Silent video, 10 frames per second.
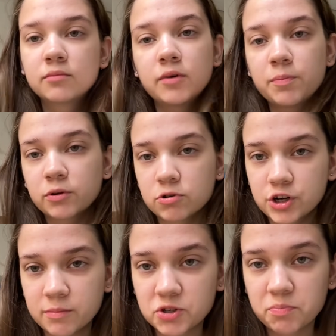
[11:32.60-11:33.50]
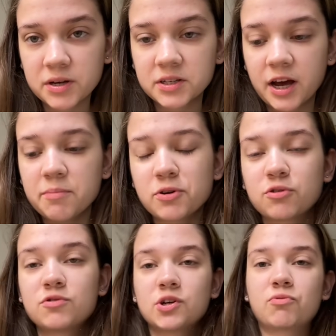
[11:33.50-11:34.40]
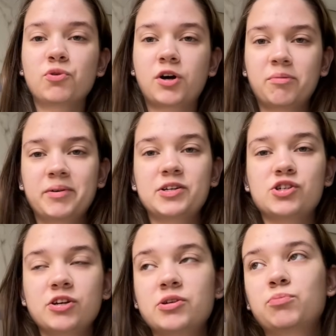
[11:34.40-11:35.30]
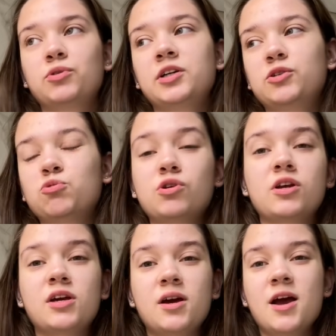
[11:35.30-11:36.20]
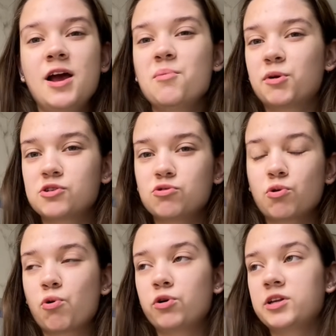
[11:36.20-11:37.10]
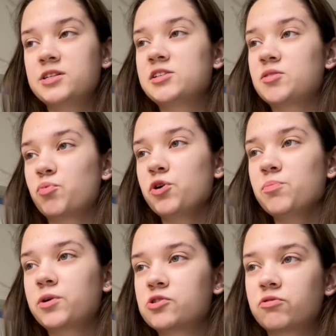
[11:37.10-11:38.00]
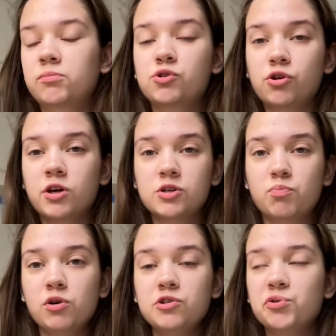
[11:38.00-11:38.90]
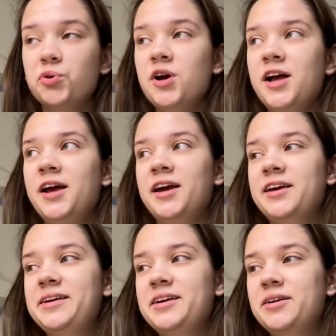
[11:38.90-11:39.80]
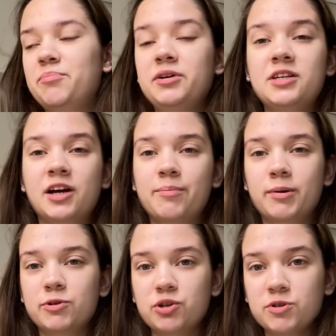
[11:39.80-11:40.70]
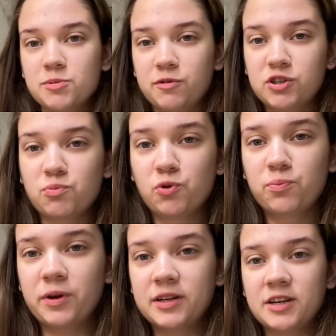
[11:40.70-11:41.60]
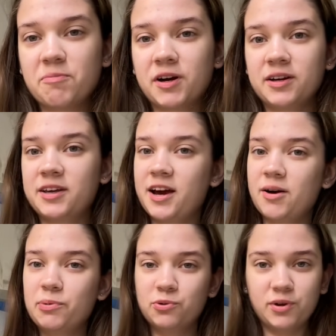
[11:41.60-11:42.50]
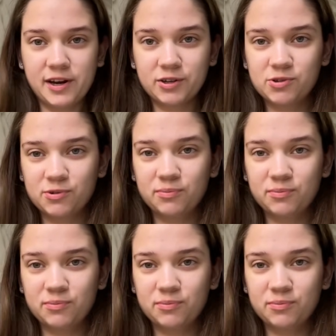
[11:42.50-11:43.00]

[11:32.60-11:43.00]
Мы подключаемся без камер, но все равно как бы сейчас я буду делать утренние процедуры ухода за собой, покажу вам, что я использую, и быстренько пробежимся по всему перед тем, как я пойду на лекцию.